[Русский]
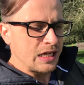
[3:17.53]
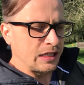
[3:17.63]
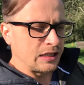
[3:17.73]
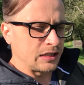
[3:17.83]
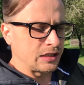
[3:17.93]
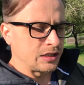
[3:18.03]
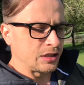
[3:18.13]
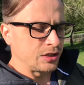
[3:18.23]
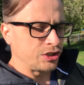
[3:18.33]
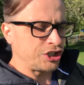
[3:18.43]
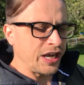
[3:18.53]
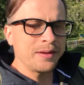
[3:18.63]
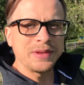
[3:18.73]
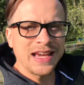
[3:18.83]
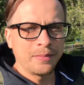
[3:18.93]
э,
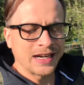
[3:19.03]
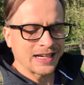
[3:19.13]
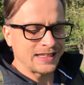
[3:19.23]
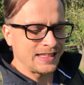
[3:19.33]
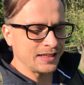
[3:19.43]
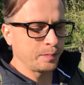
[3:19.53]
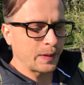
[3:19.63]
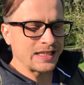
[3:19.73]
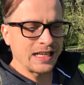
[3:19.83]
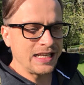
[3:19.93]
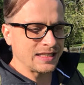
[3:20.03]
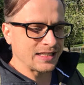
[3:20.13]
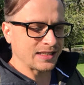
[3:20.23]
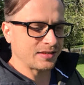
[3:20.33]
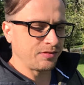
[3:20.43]
чем я бы хотел
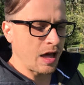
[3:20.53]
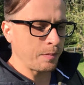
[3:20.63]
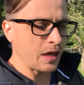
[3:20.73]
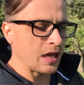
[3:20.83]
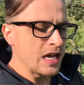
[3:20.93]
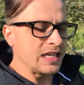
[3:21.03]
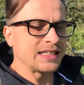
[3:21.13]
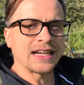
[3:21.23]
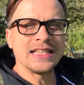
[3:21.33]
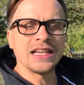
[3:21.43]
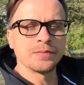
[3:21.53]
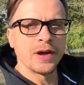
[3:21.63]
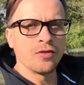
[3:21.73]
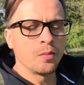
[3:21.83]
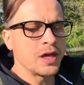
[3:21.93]
поделиться с вами, исходя из
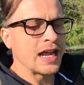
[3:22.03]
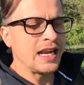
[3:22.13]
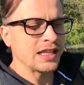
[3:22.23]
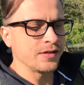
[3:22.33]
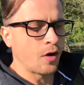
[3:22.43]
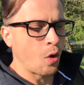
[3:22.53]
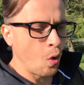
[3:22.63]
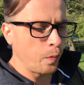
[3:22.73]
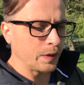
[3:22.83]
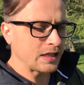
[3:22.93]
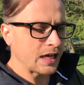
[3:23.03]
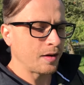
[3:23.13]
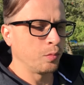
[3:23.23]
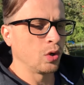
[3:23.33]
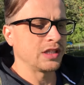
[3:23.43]
моего многолетнего опыта
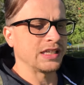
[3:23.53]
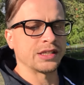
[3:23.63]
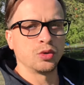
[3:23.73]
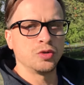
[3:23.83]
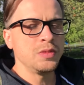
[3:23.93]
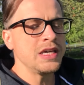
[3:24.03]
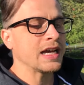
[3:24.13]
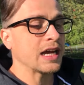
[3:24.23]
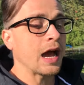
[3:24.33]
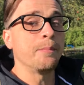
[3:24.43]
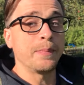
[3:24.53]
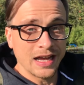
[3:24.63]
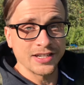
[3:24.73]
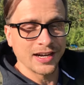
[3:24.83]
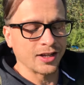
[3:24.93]
работы с людьми,
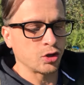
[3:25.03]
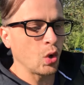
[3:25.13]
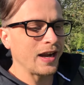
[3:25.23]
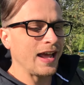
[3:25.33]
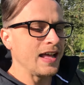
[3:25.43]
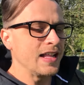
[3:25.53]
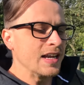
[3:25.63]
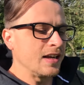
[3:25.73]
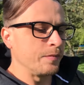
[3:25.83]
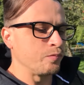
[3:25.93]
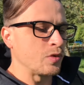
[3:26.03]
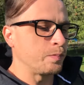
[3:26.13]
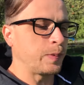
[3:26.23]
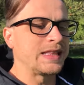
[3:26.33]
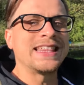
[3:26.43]
опять же, которые эм,
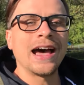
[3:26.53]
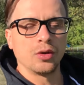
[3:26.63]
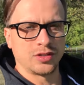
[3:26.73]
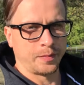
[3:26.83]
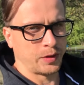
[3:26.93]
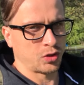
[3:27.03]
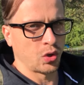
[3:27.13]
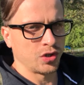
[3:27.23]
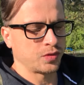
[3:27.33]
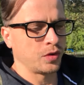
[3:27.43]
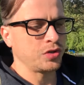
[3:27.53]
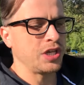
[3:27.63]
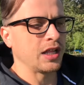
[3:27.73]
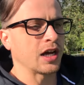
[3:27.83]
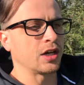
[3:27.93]
пытаются построить свое
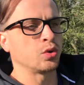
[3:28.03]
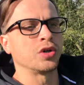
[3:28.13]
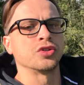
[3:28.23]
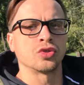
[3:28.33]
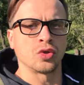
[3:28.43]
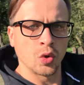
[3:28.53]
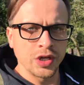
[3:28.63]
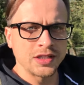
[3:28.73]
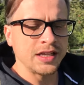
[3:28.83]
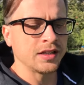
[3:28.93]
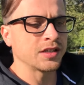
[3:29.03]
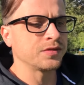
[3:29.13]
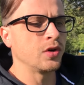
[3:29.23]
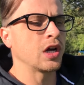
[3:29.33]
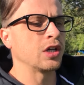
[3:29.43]
тело, которые строят тело
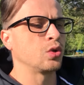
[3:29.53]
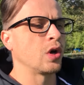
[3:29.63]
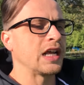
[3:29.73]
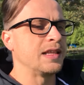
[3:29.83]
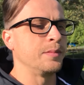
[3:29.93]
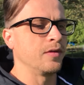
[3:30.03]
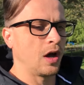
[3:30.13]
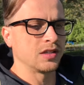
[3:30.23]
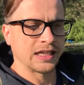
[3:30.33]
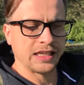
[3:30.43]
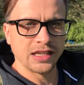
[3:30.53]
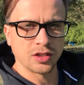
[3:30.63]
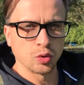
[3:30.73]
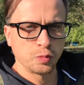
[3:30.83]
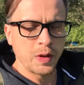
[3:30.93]
свое, которые добиваются
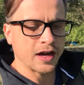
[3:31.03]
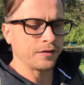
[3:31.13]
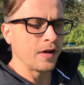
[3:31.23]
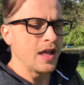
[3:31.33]
каких-то успехов